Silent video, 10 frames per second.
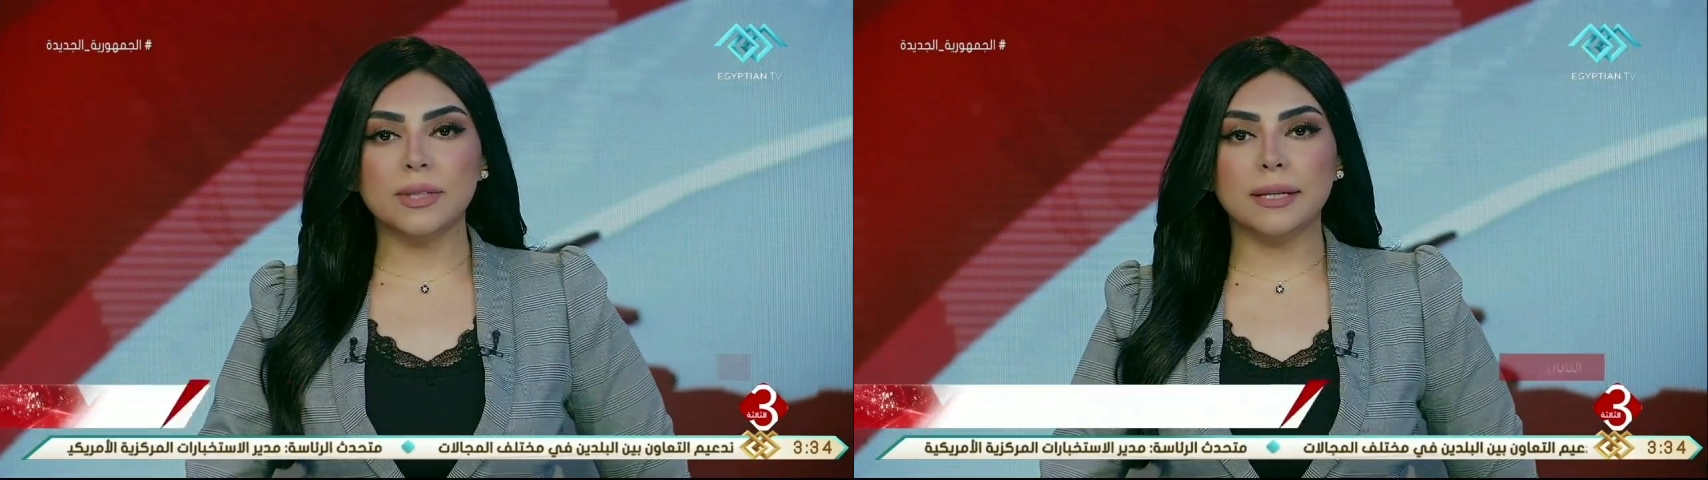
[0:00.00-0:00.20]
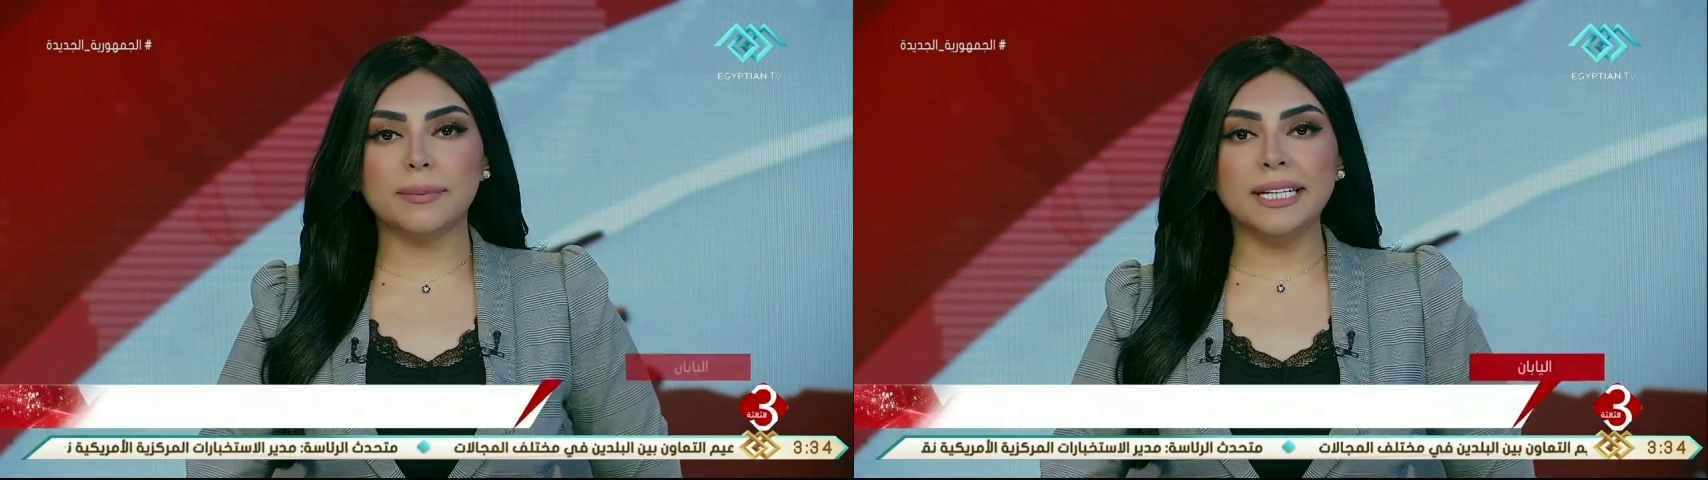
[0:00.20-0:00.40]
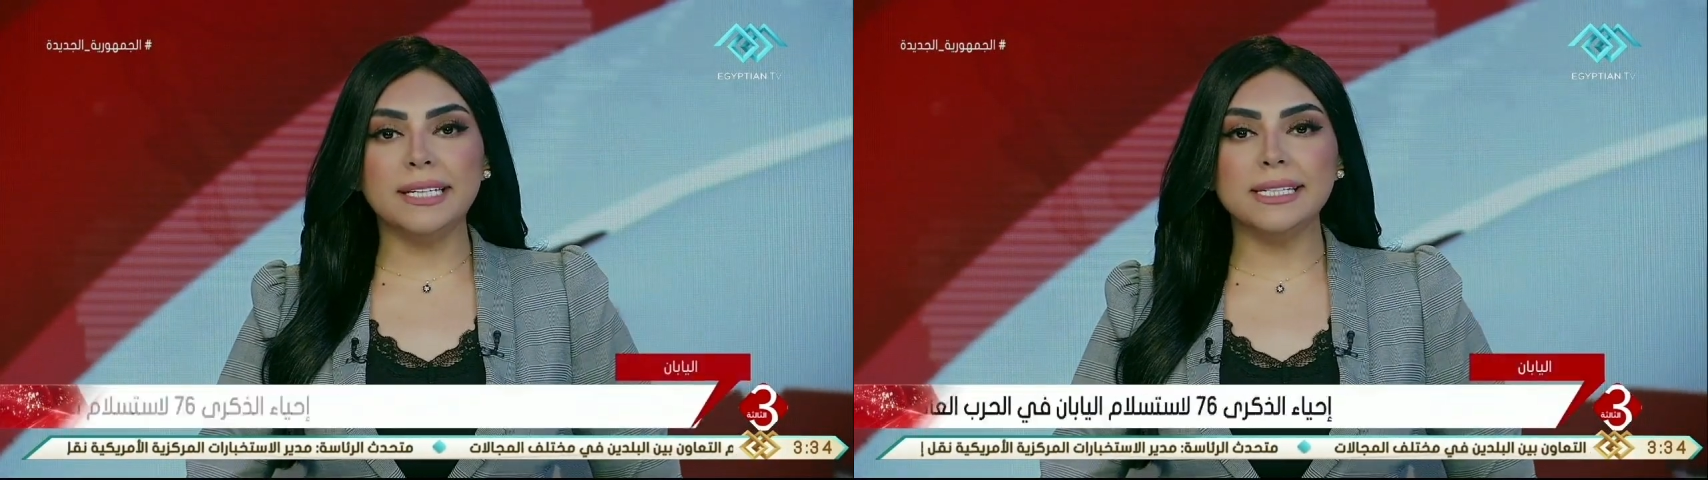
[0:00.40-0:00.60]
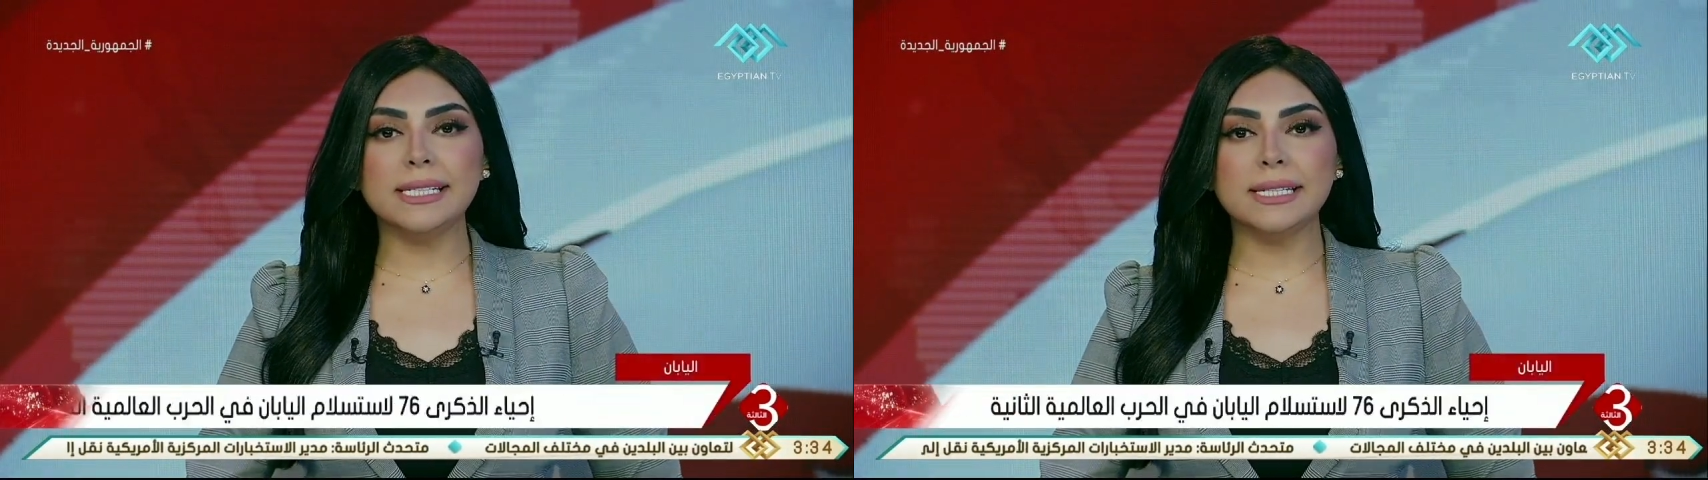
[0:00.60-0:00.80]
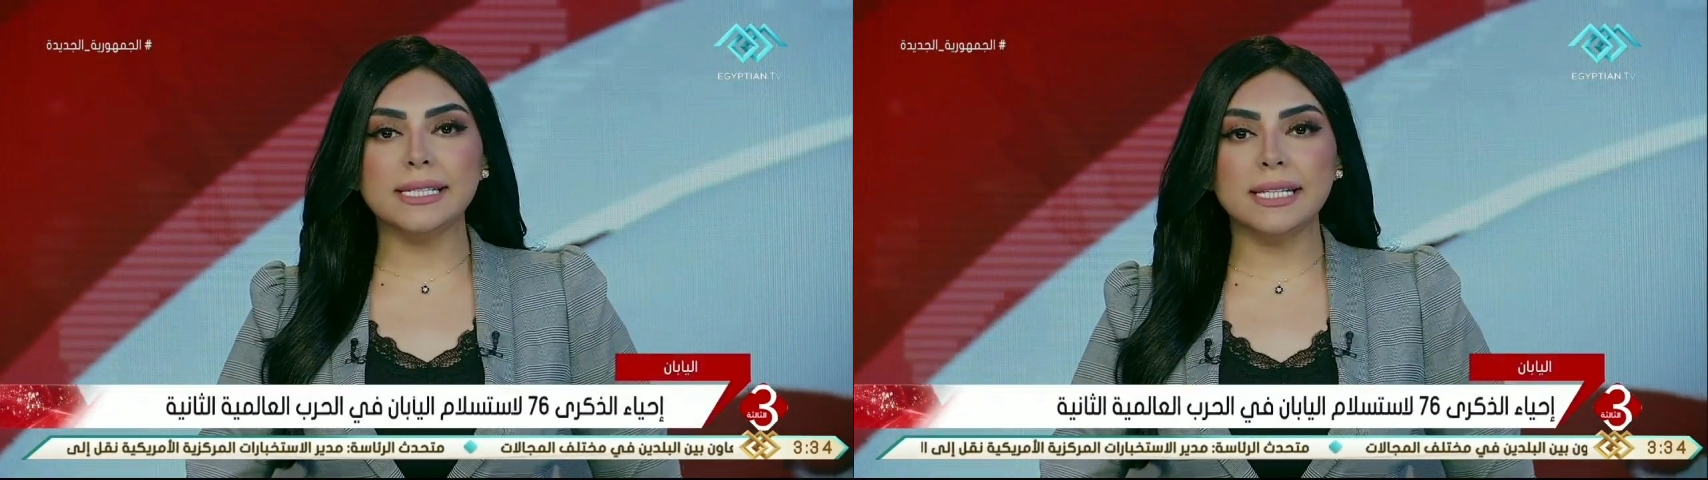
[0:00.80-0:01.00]
والسبعين
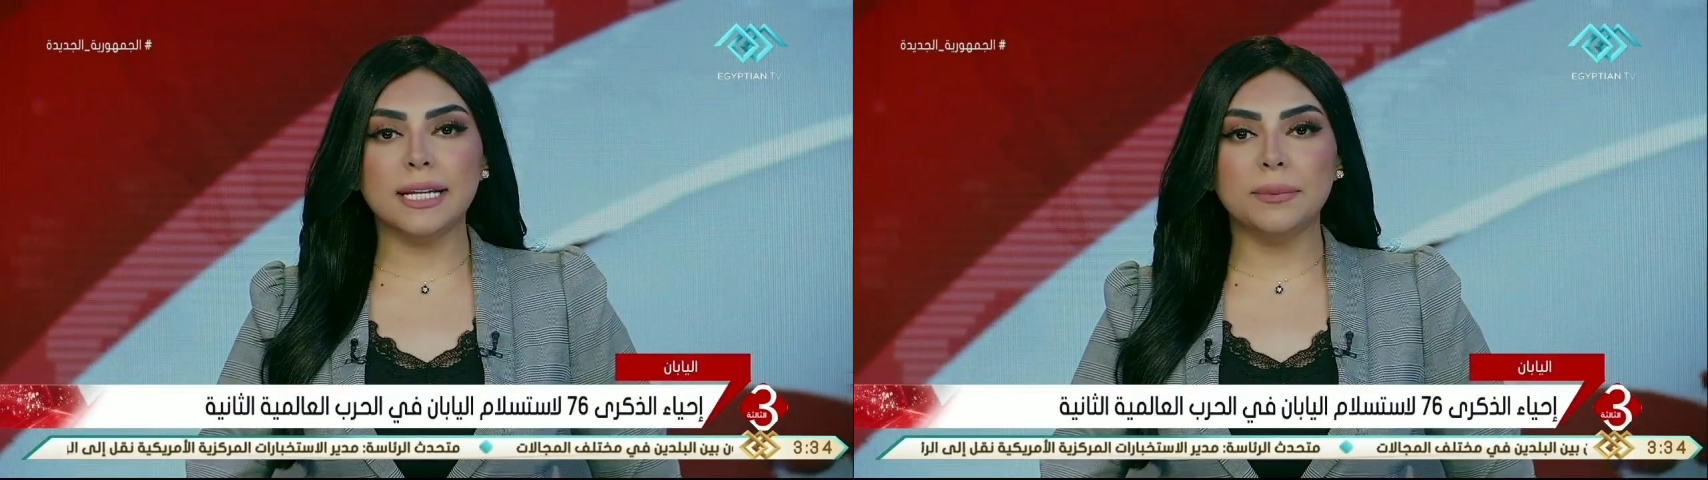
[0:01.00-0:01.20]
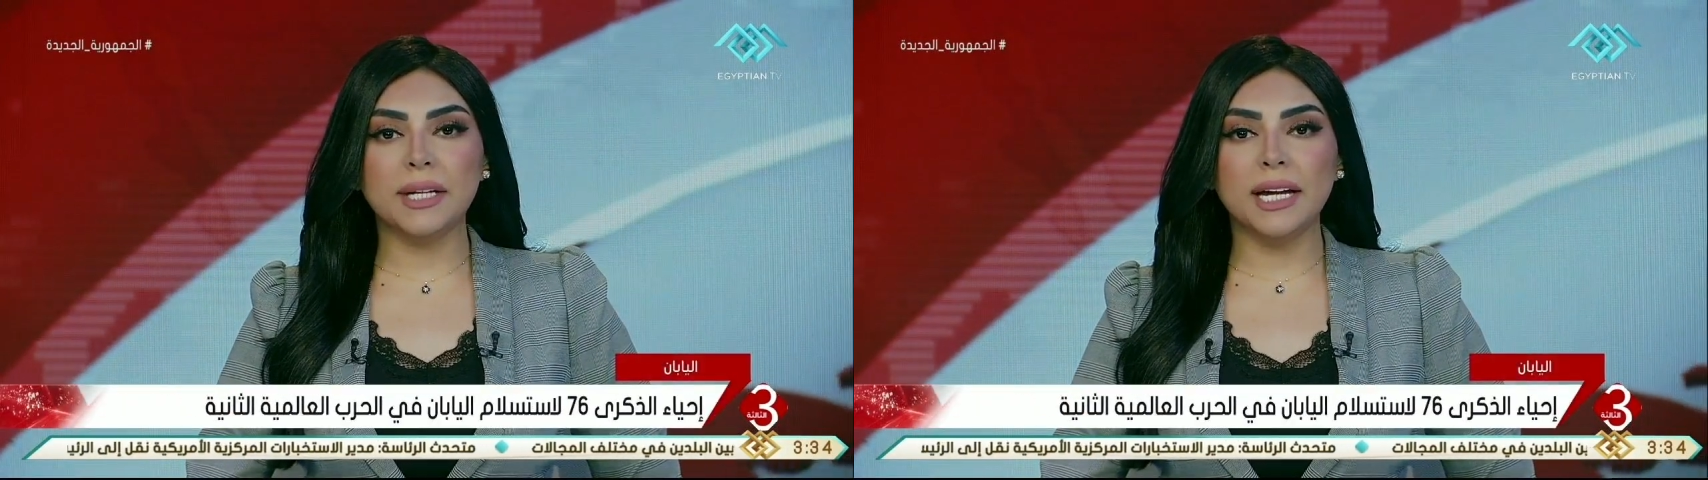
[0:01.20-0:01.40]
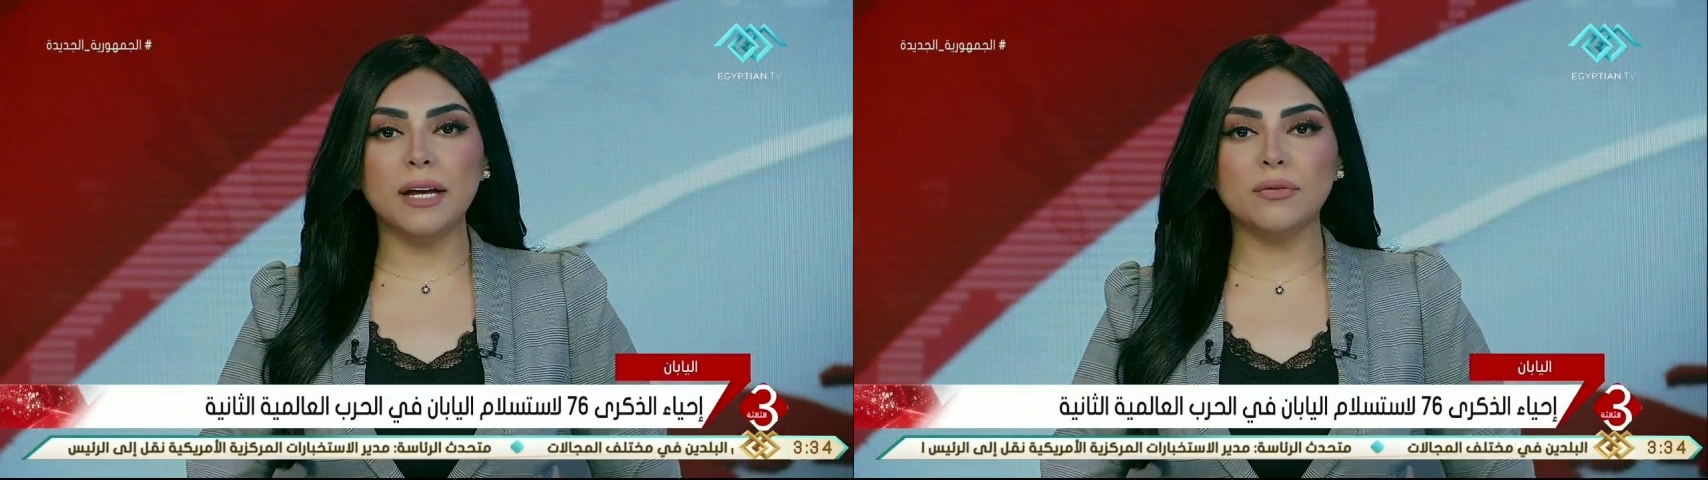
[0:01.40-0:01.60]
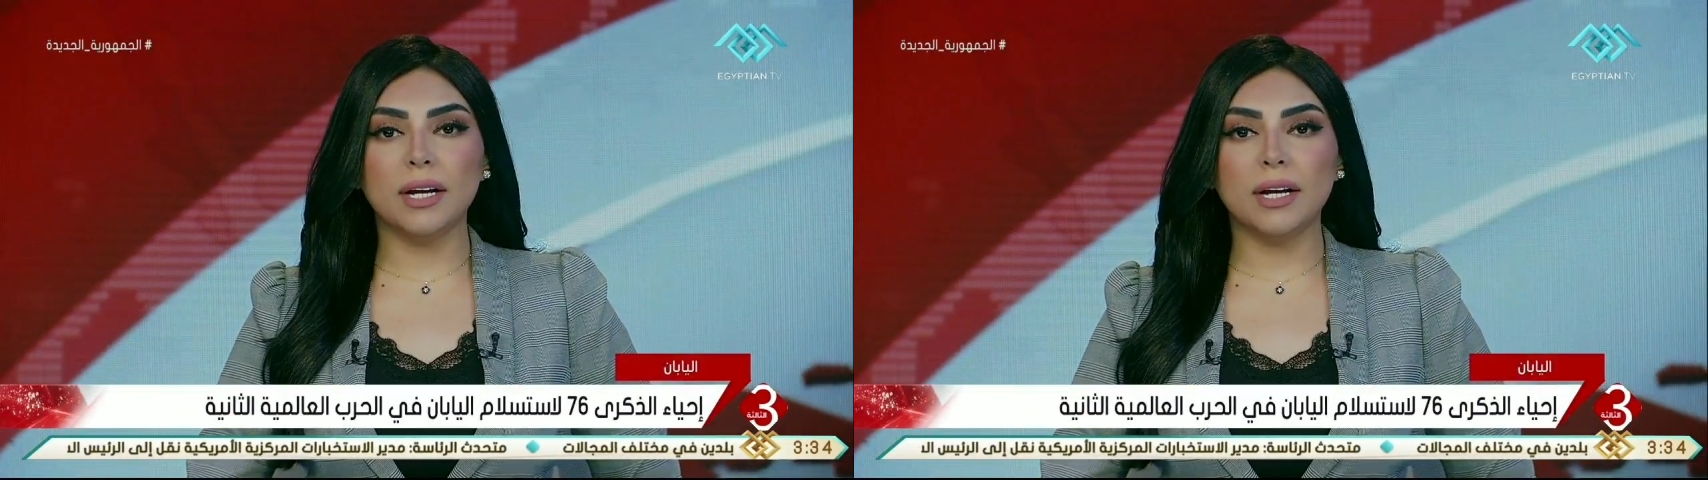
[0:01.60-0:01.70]
لاستسلامها